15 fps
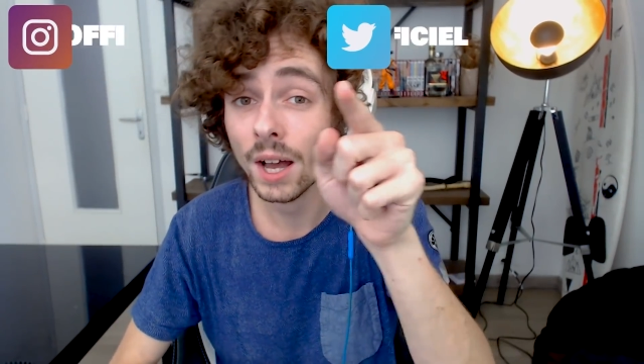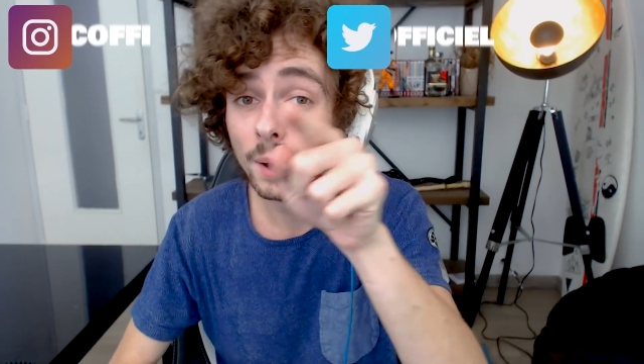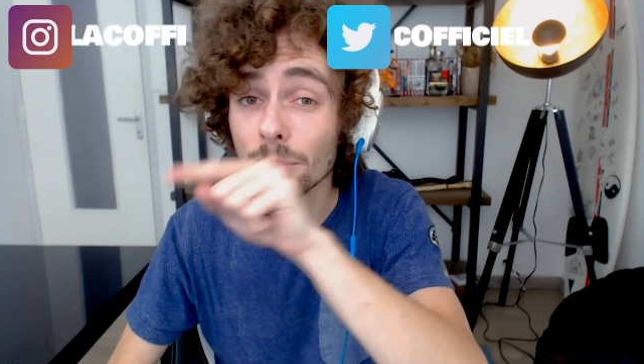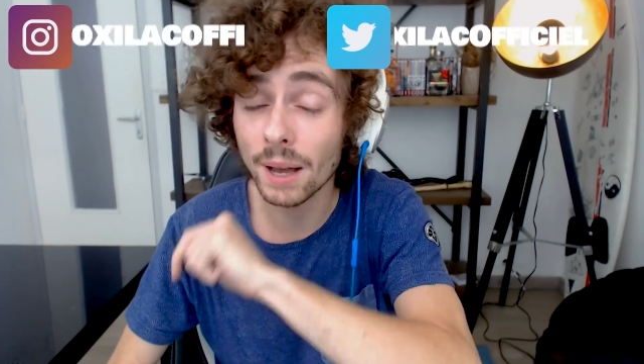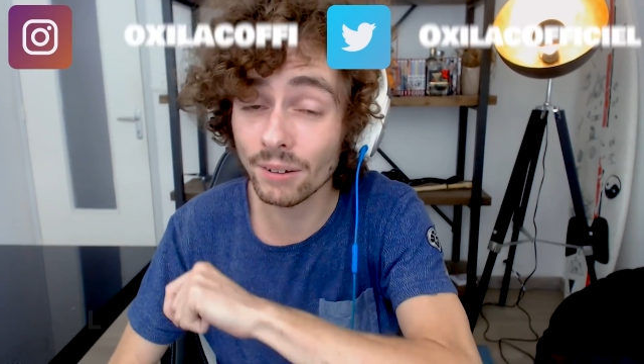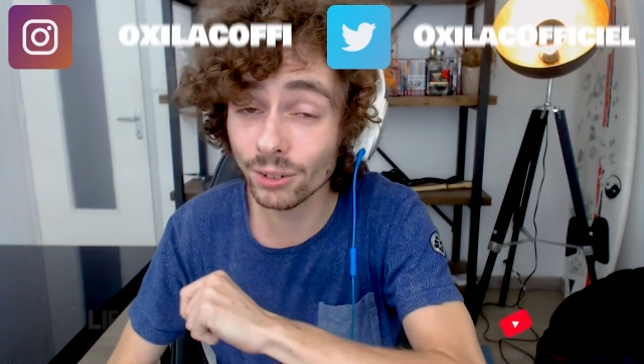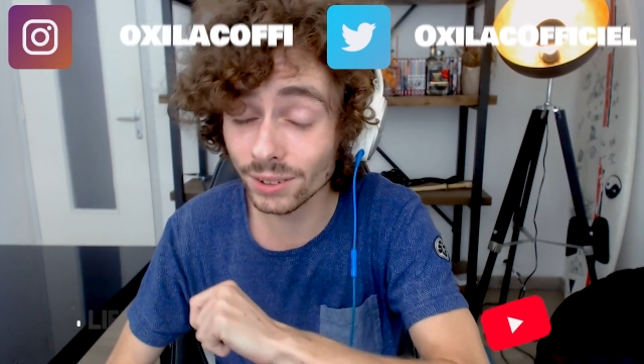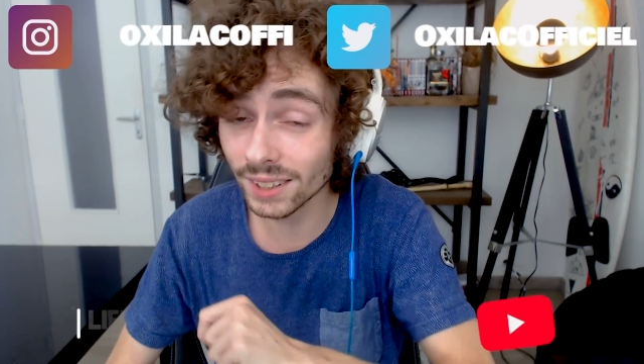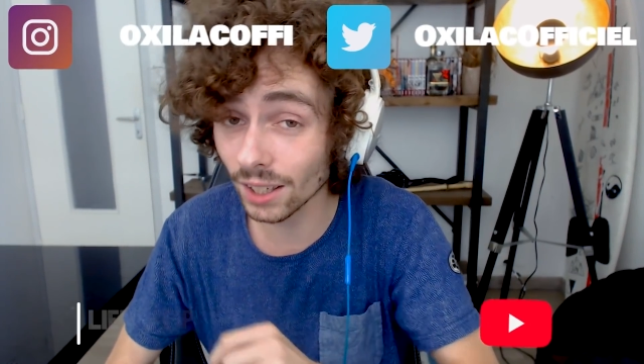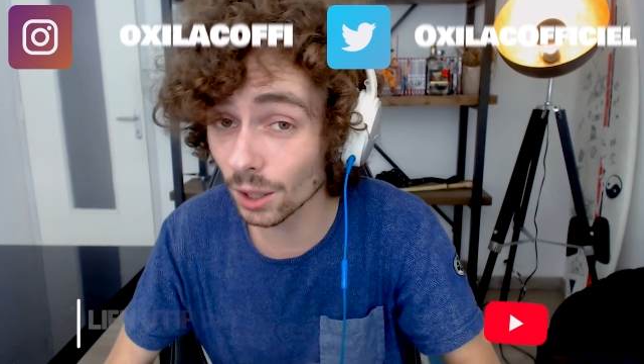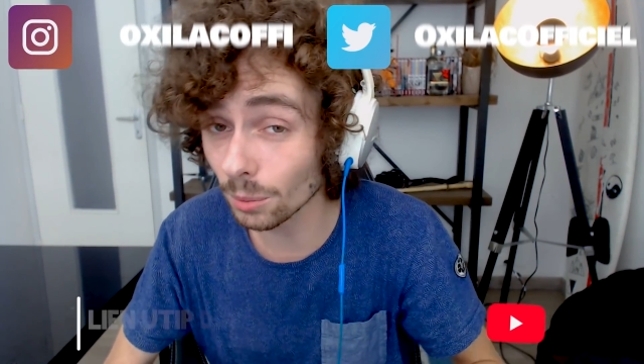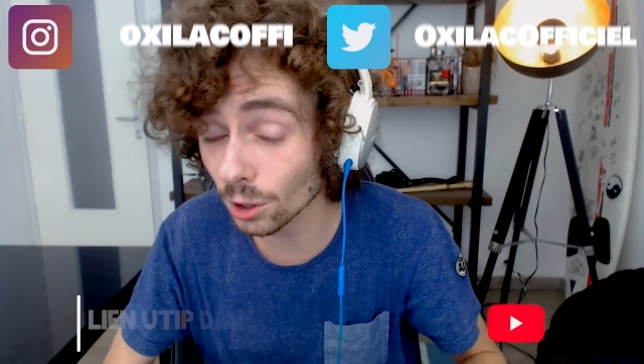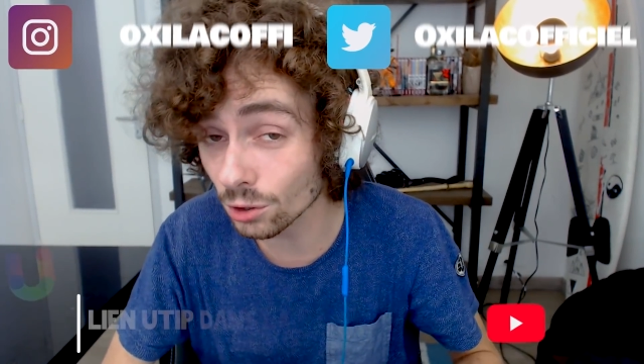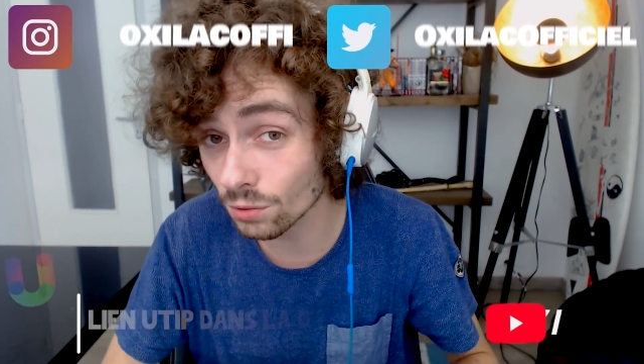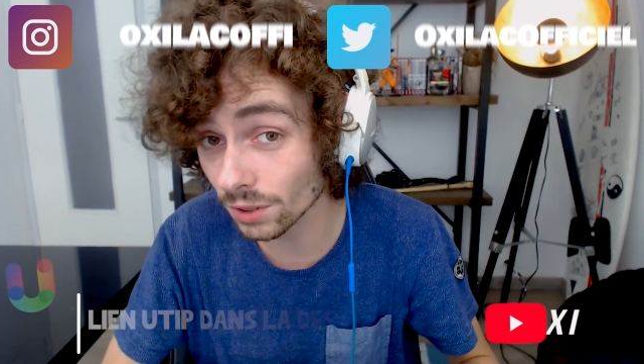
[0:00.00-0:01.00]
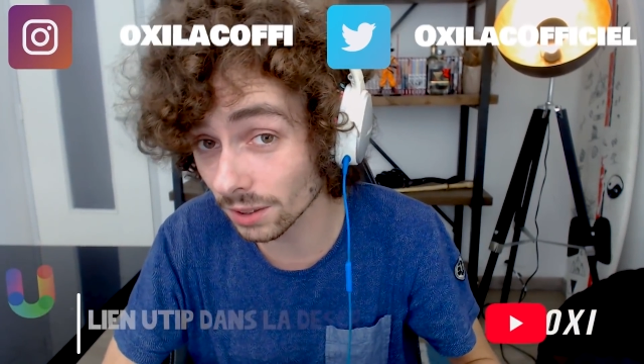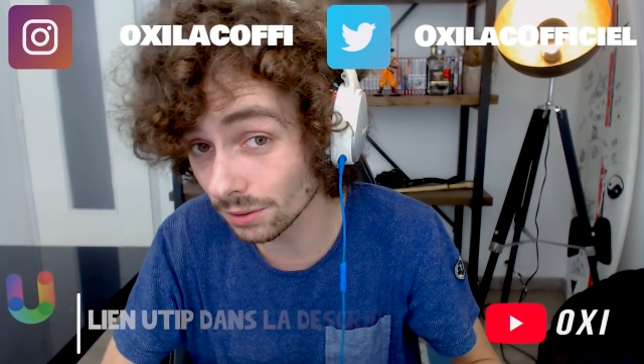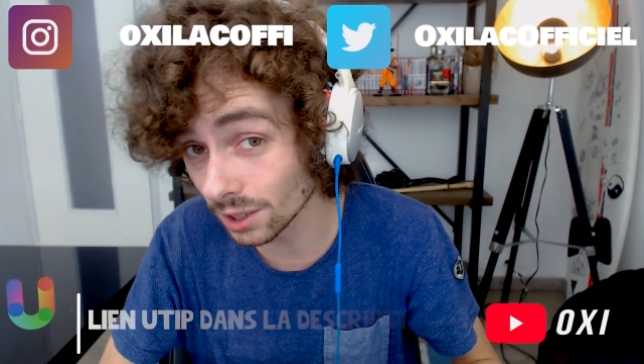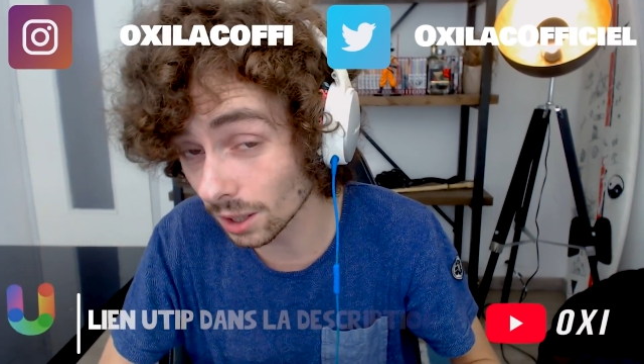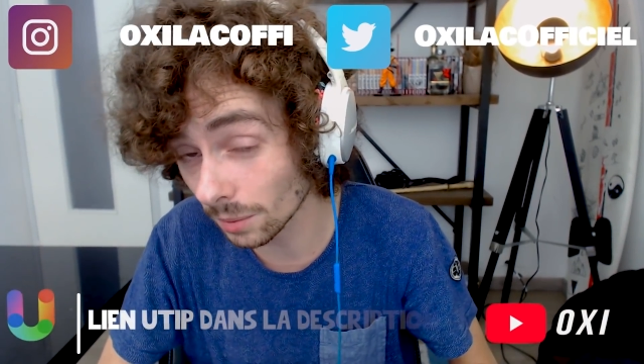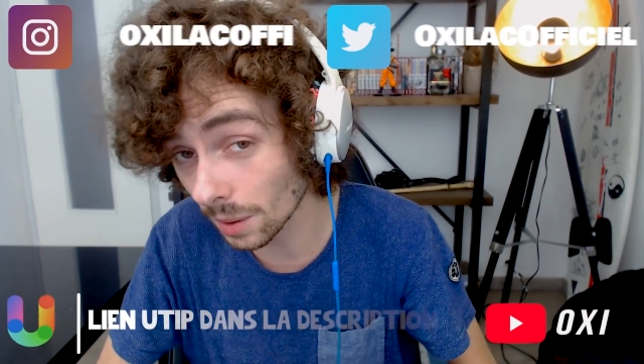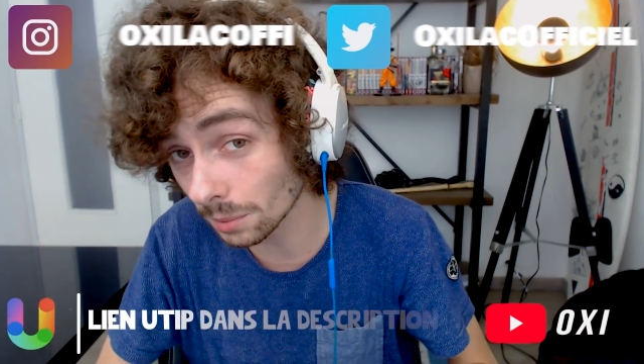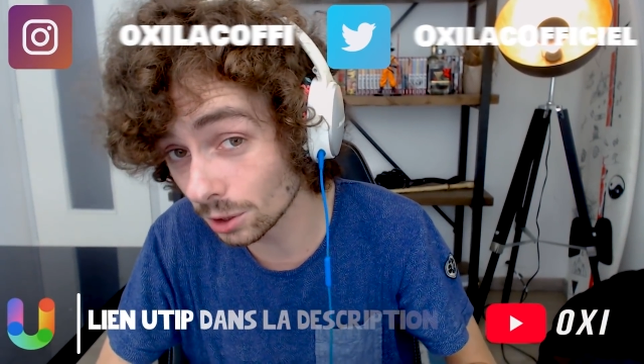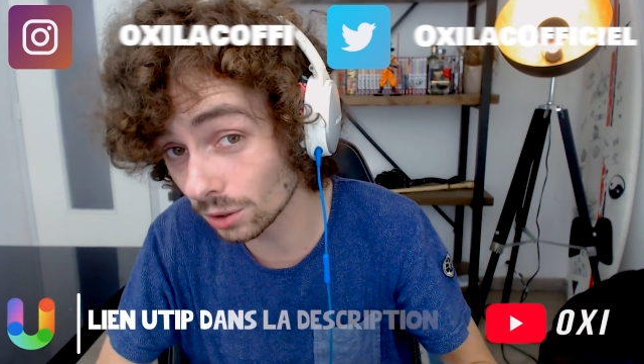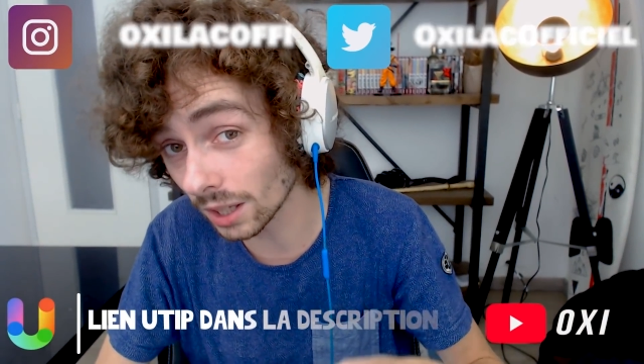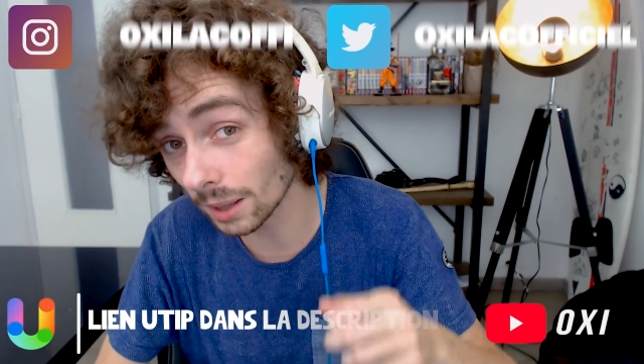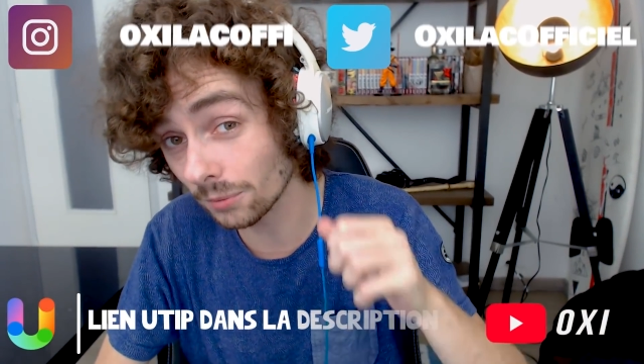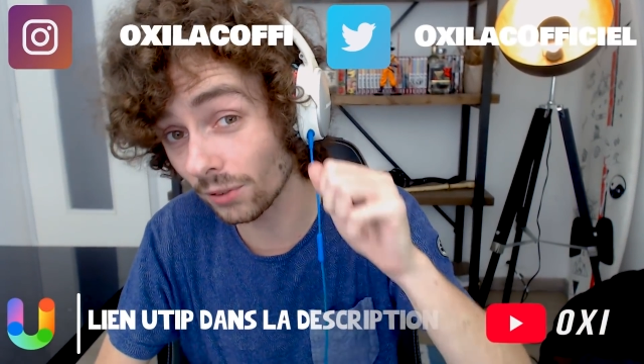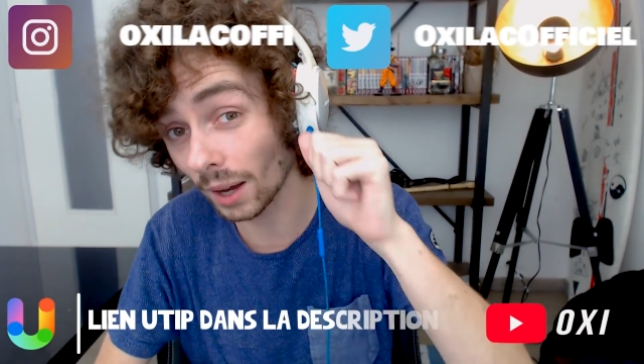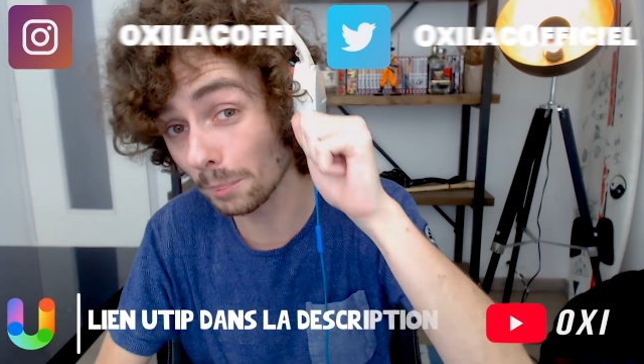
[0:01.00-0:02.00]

Mais avant que ça commence, je vous invite comme d'habitude à faire